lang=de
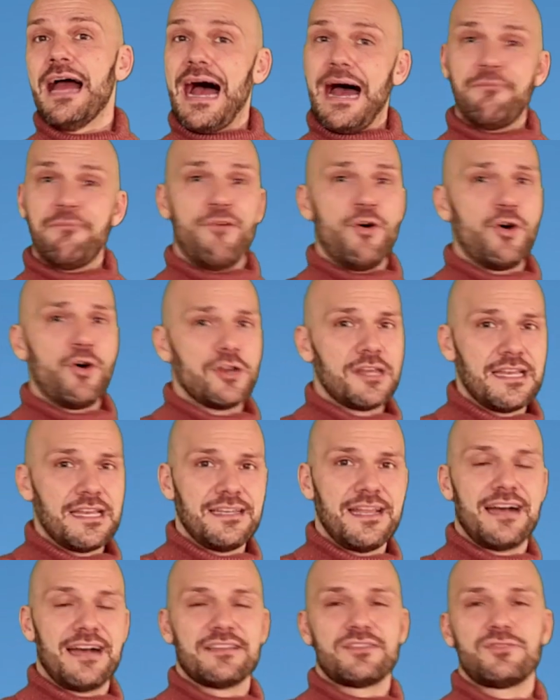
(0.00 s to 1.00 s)
Am
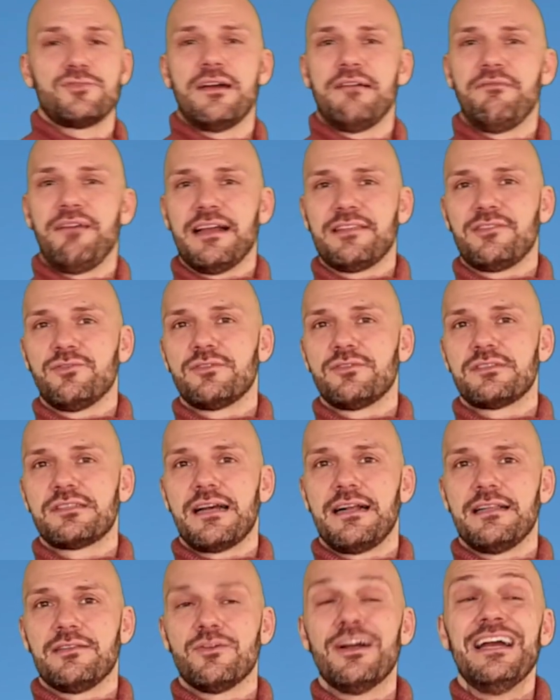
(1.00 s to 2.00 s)
Wochenende hast du
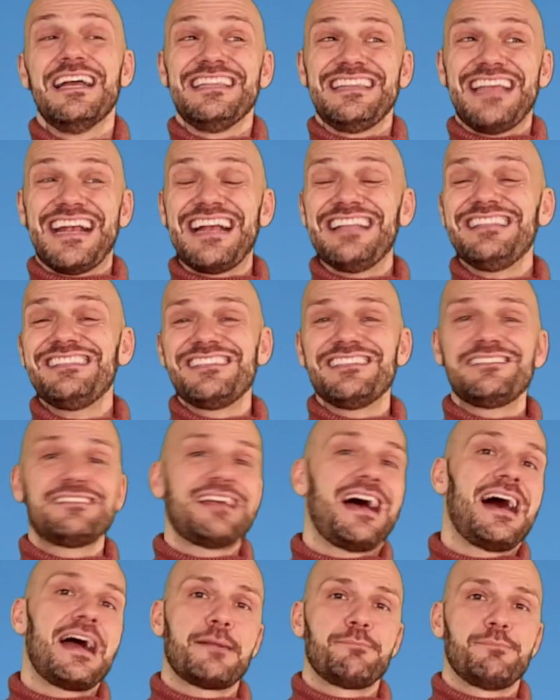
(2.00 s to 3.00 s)
Erwartungshaltung. Der ganze
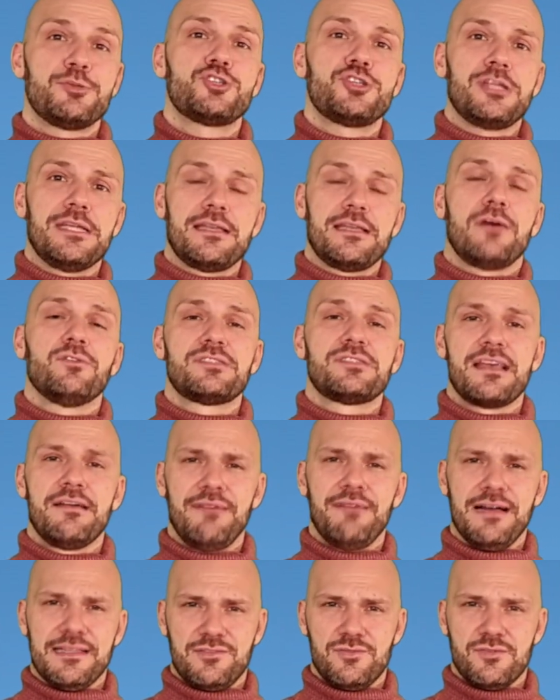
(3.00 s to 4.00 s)
Tag besteht aus
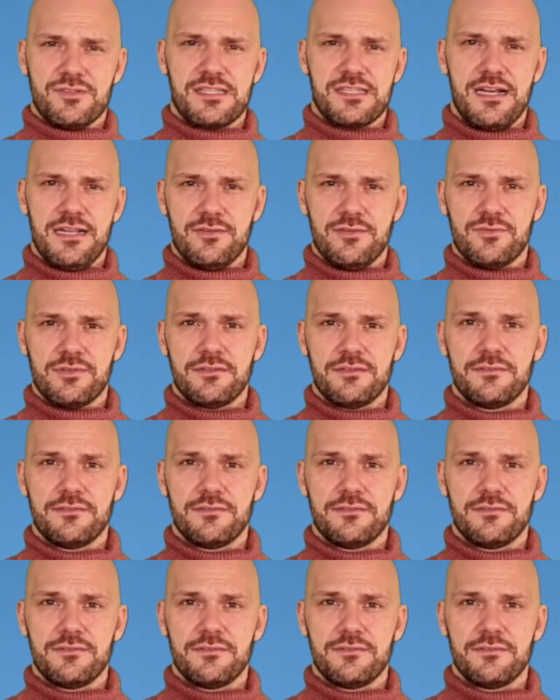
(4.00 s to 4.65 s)
Erwartungshaltung.